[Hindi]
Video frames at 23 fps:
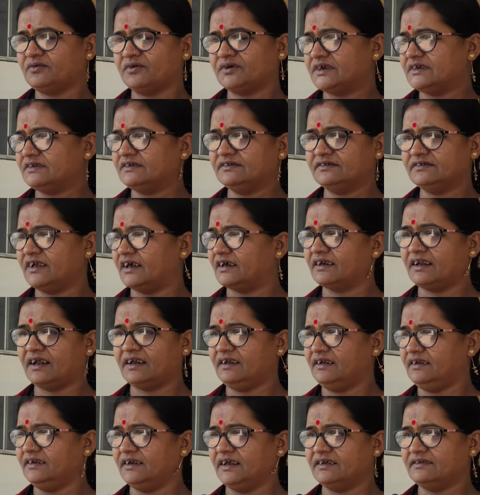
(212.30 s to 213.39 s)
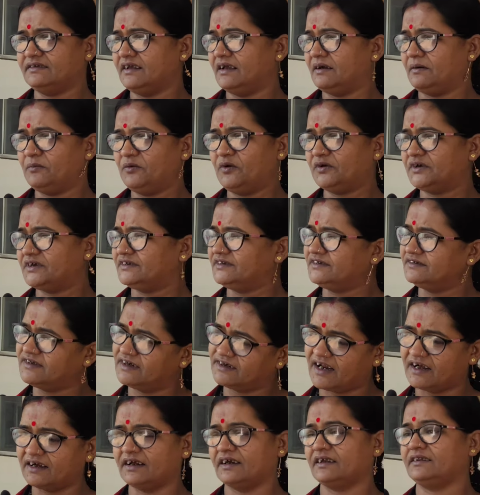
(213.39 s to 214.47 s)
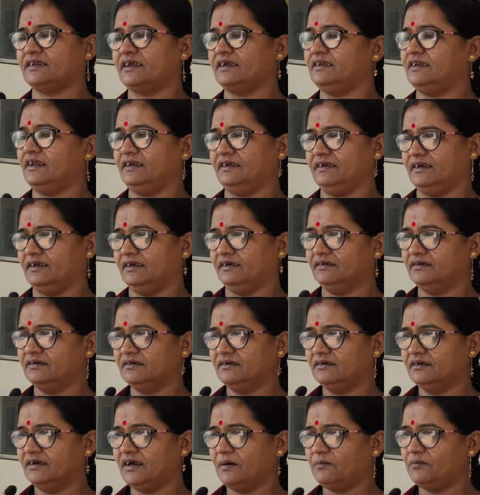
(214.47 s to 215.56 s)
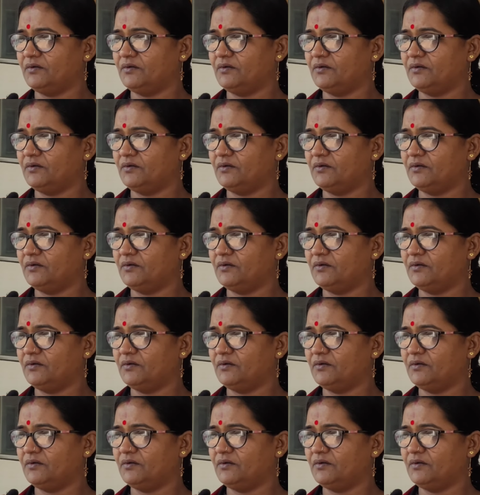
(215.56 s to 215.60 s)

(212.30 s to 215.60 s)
उसको किसी से झगड़ा नहीं है ऐसे हम लोग किसी से झगड़ा करते ही नहीं है हम्म।